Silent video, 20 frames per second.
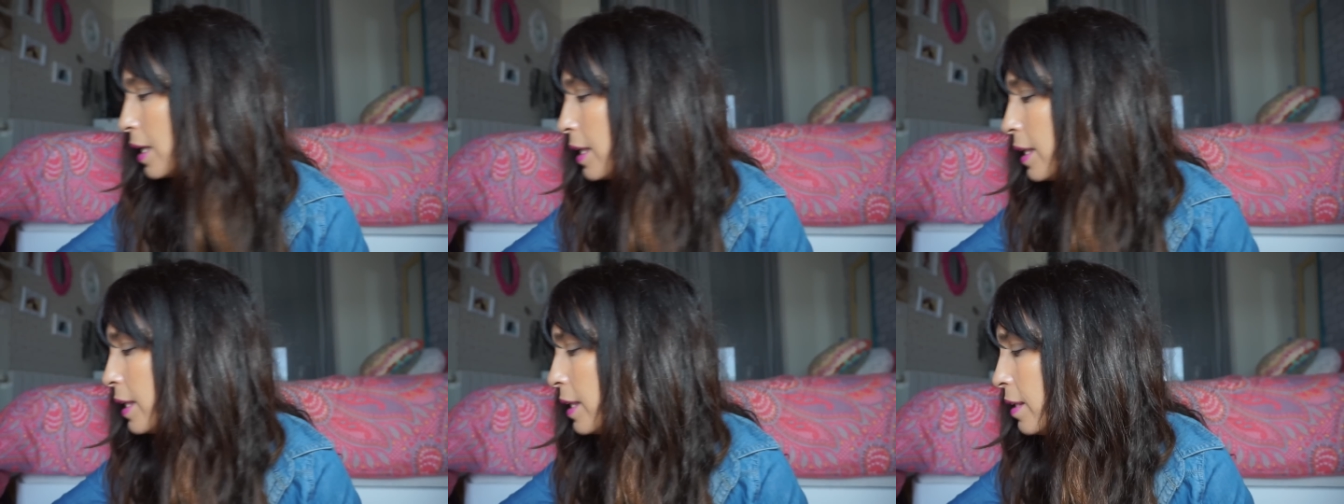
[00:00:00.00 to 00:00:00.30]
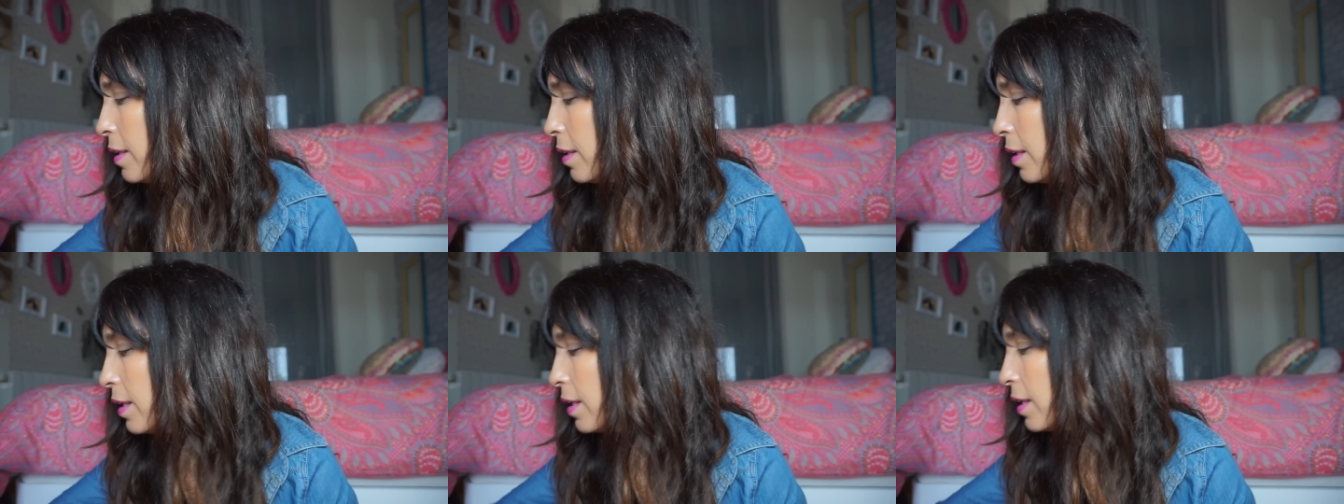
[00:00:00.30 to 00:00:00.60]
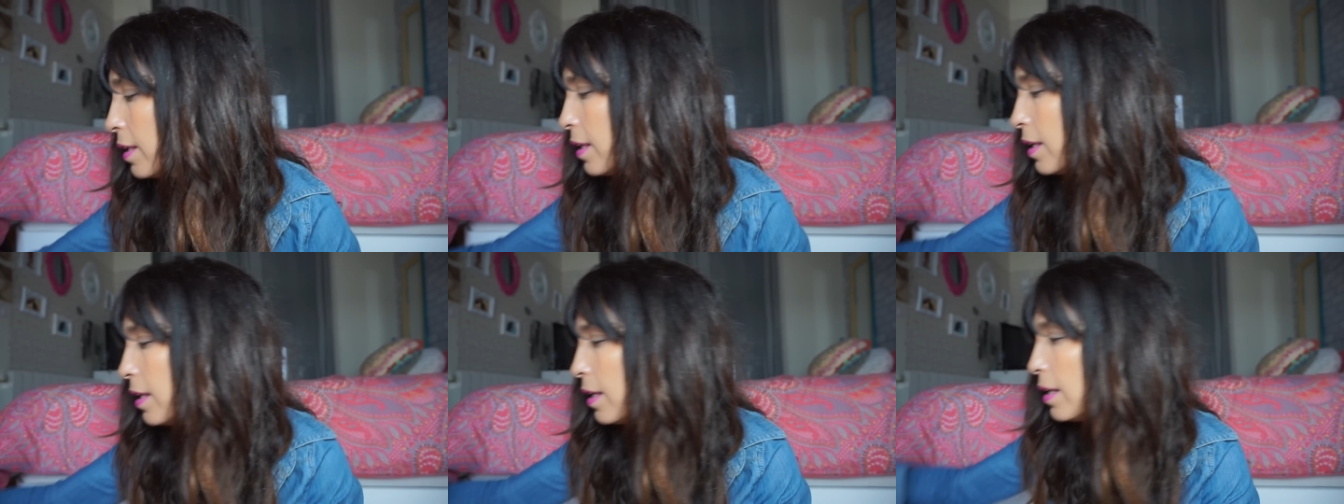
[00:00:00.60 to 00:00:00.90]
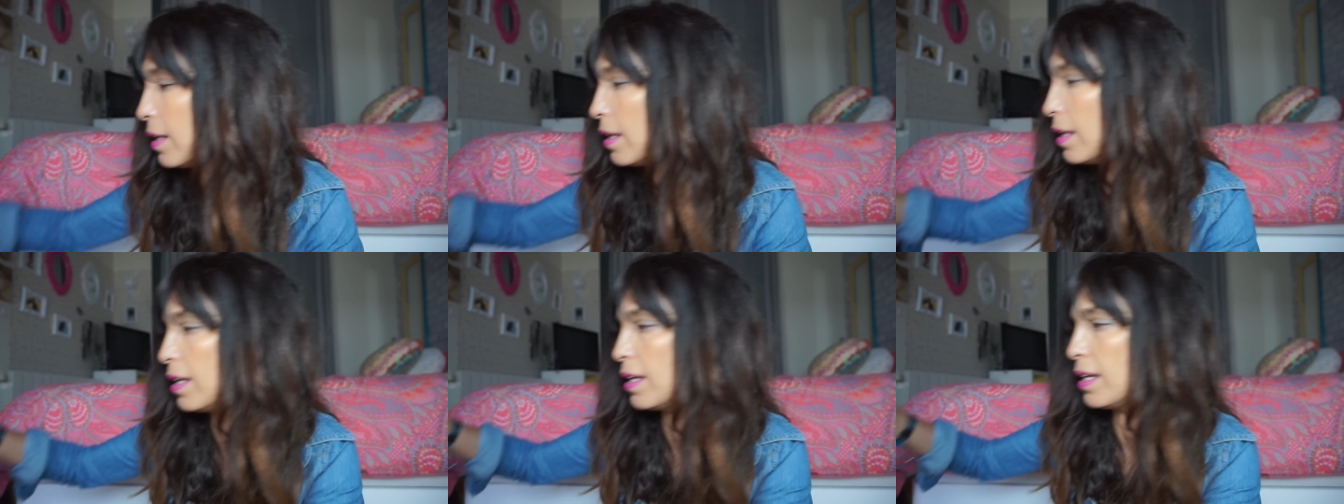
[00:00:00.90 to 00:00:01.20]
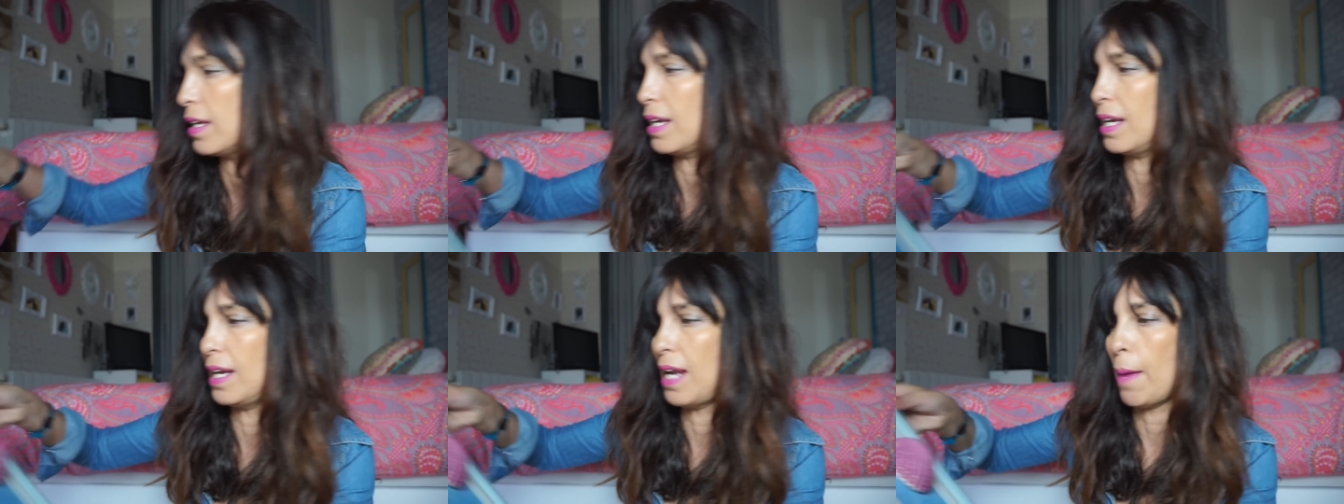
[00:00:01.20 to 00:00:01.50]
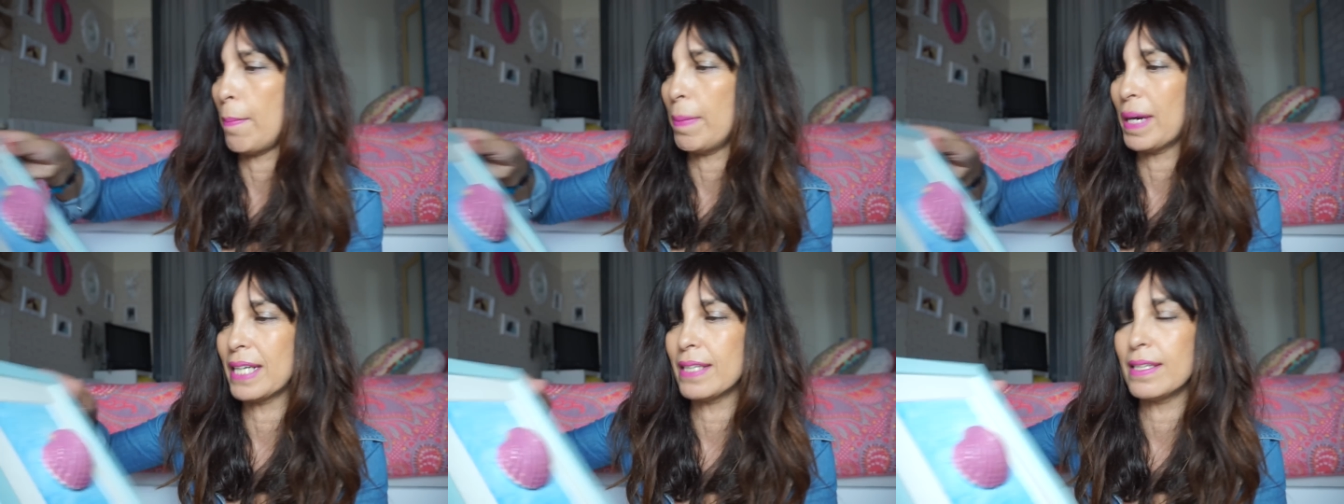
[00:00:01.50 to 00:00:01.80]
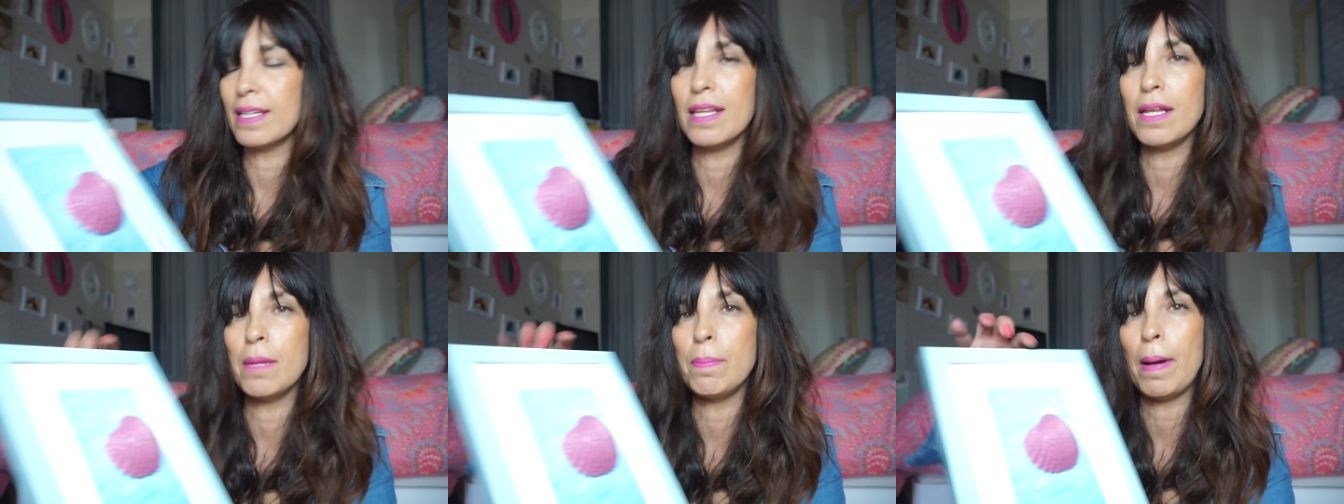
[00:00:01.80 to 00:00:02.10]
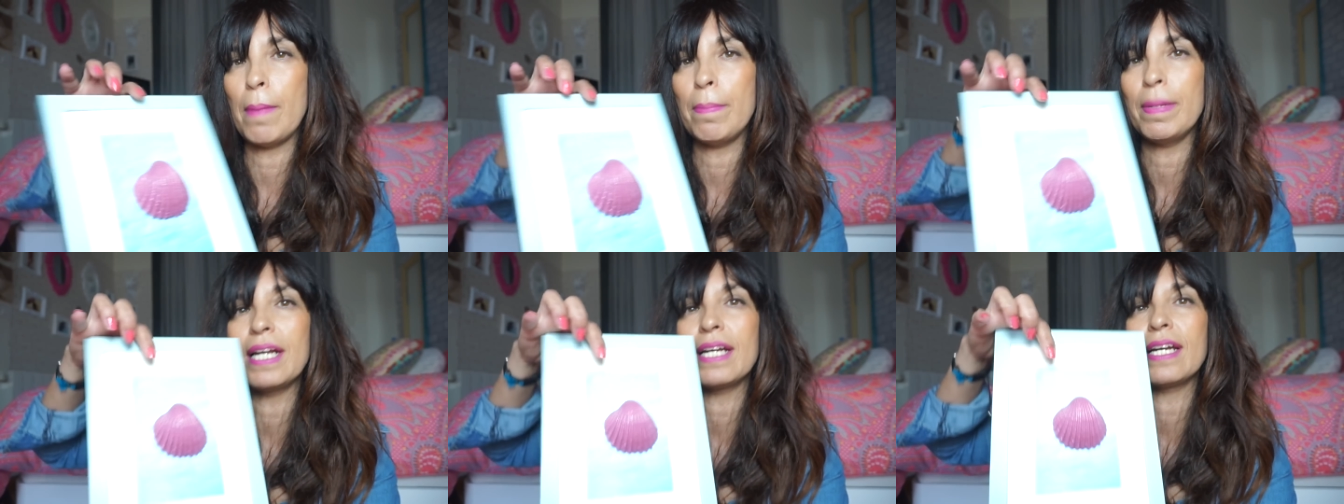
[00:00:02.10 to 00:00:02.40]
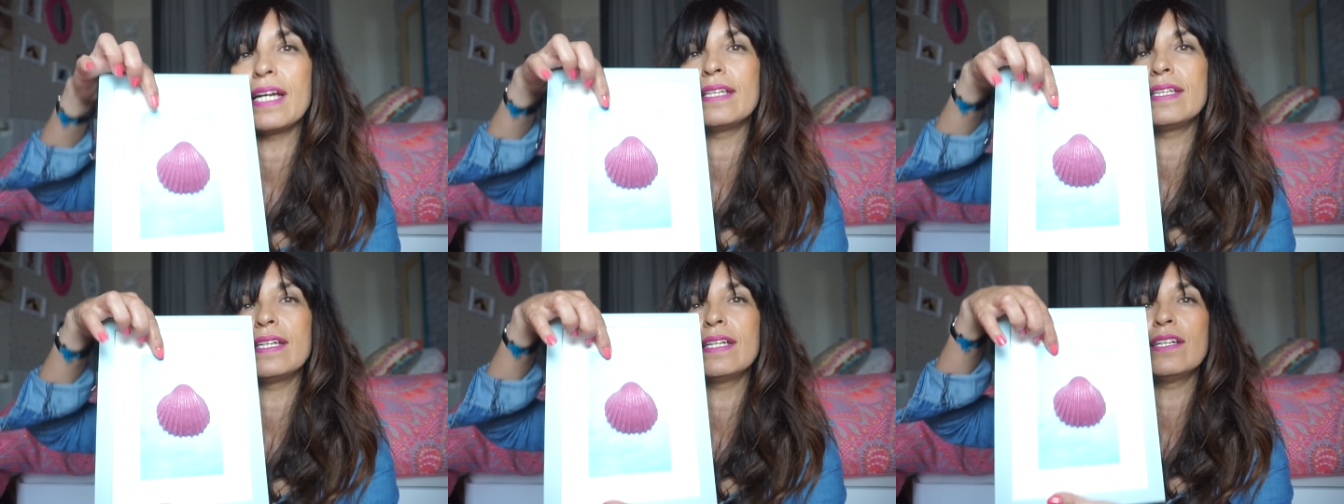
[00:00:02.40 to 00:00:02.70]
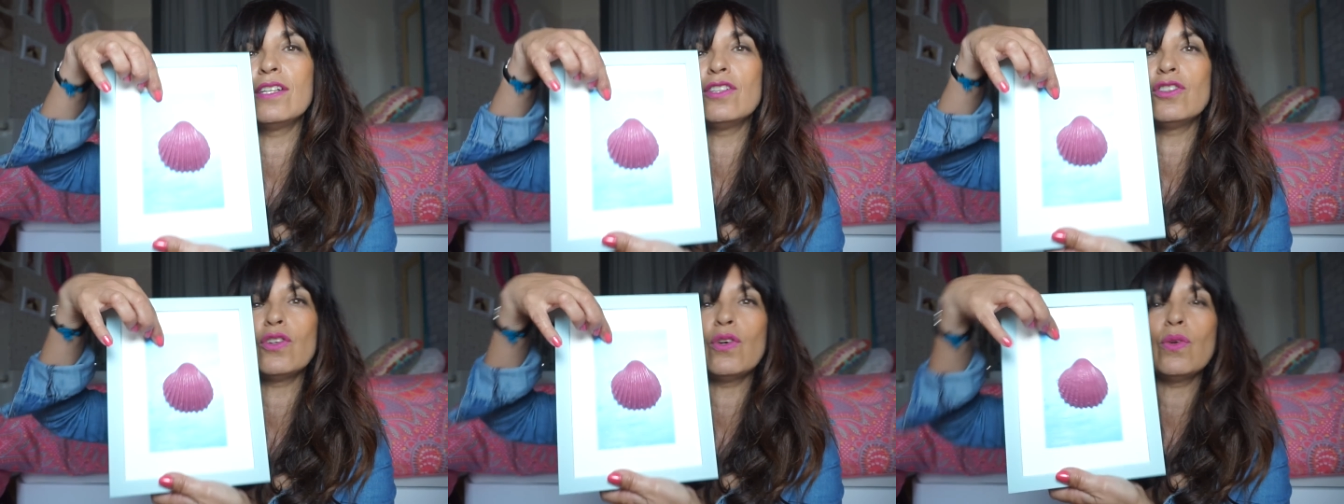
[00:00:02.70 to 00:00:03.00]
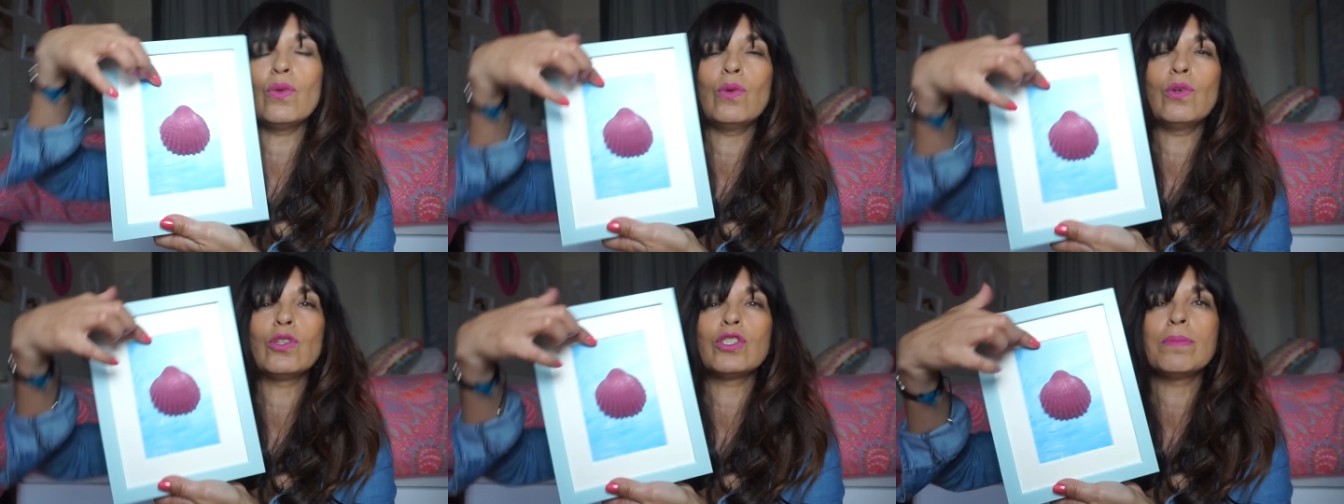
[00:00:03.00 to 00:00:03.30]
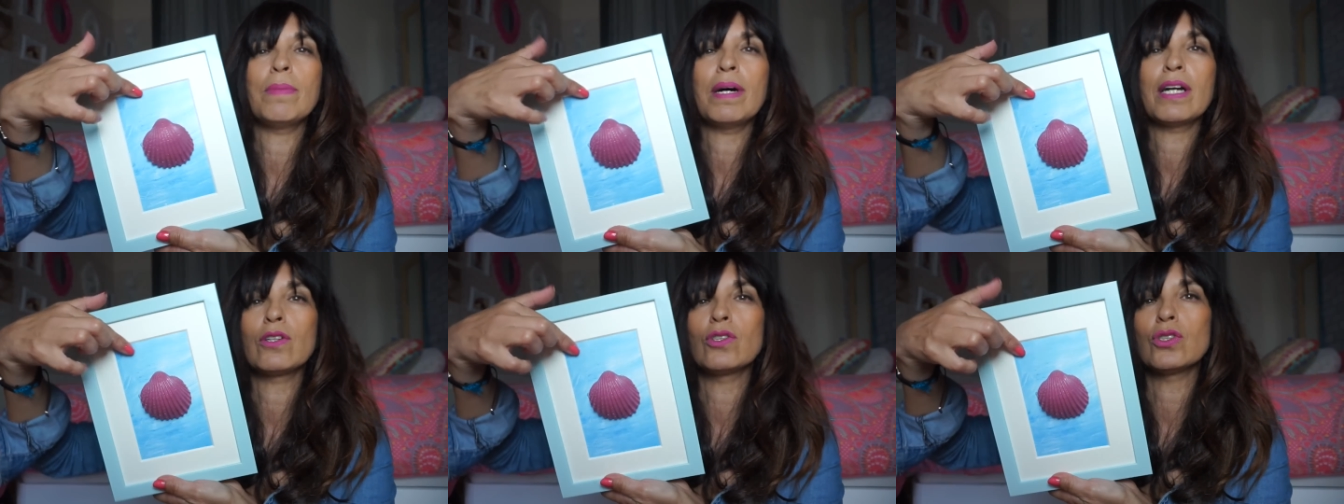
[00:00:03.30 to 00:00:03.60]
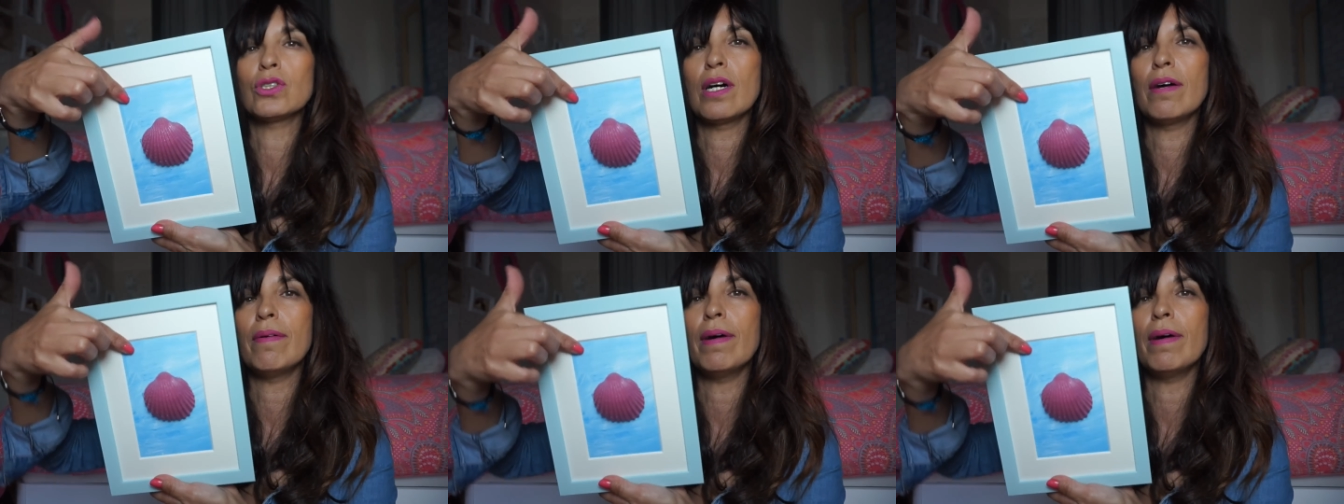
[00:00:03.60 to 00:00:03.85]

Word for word: y la parte del papel que tienen todos los marcos